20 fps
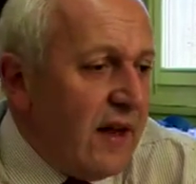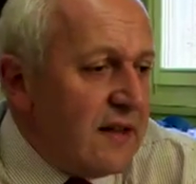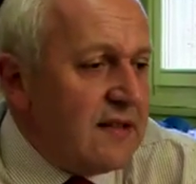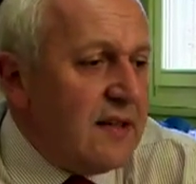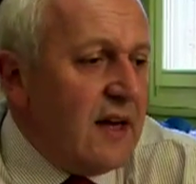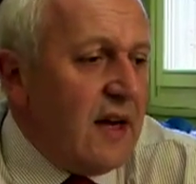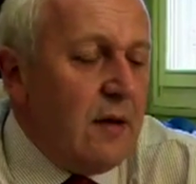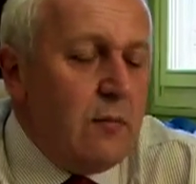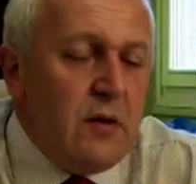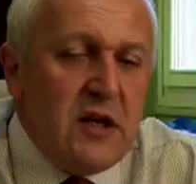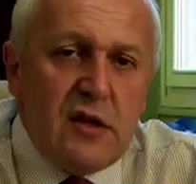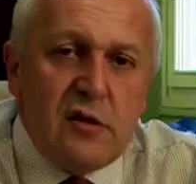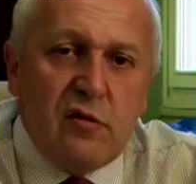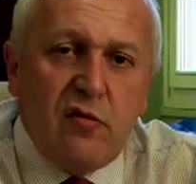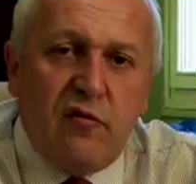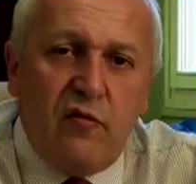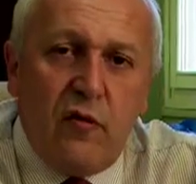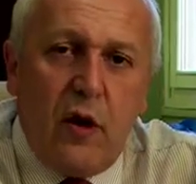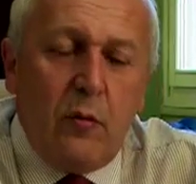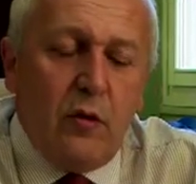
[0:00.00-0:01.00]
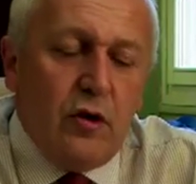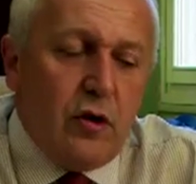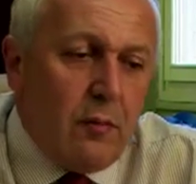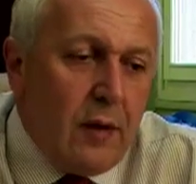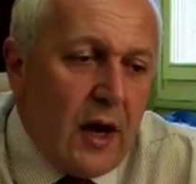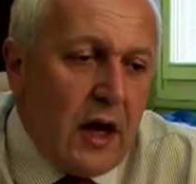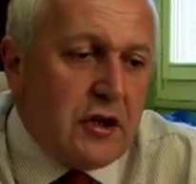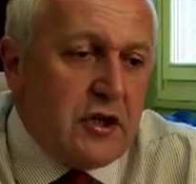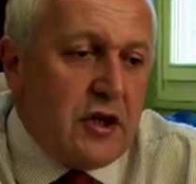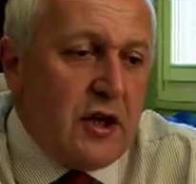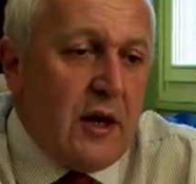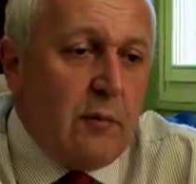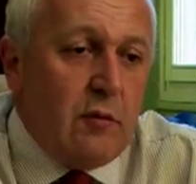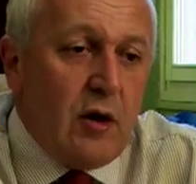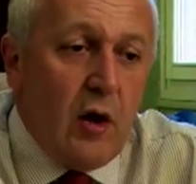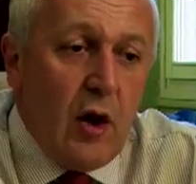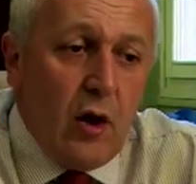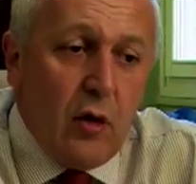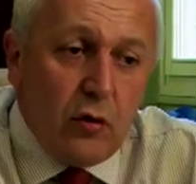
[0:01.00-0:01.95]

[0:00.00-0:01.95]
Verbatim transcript: à CRMI sous forme de barres HLM